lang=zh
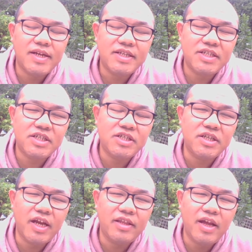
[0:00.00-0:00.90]
在七
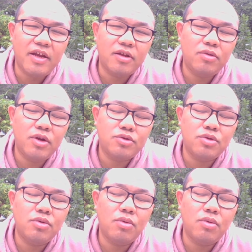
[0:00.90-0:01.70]
十年代呢，对中